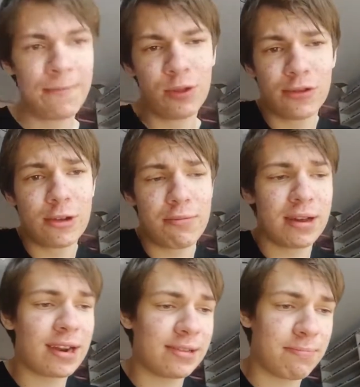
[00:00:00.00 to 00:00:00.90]
Ну, все по,
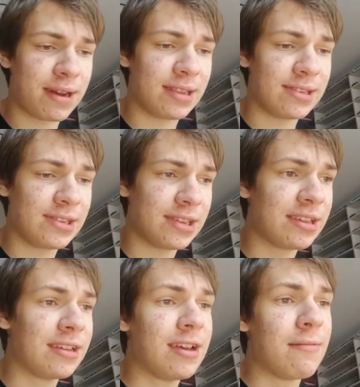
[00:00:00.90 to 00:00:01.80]
по классике.
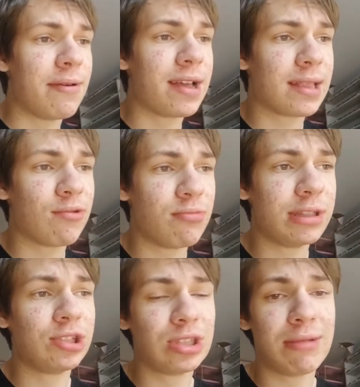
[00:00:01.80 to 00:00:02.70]
Поэтому мы
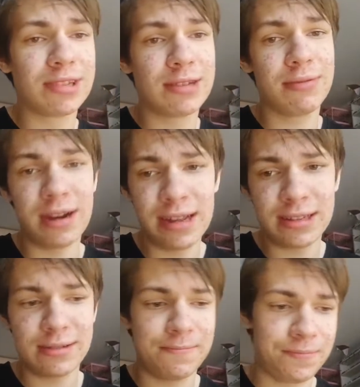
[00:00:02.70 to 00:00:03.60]
начинаем собирать.
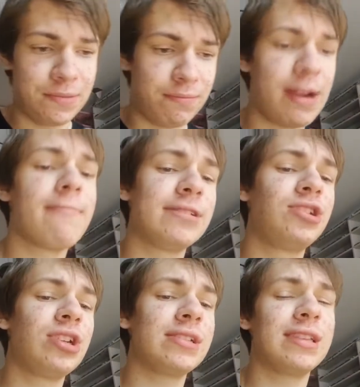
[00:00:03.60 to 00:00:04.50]
Прямо
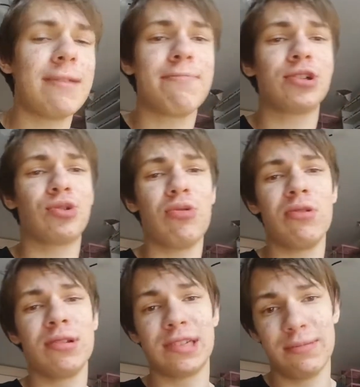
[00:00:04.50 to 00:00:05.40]
сейчас я пошел
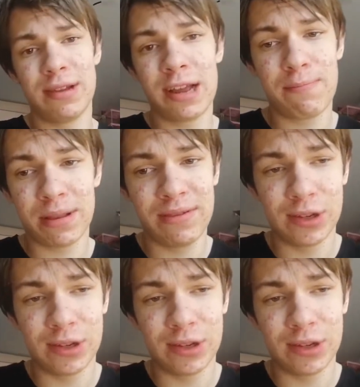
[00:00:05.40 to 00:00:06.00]
собирать подвес.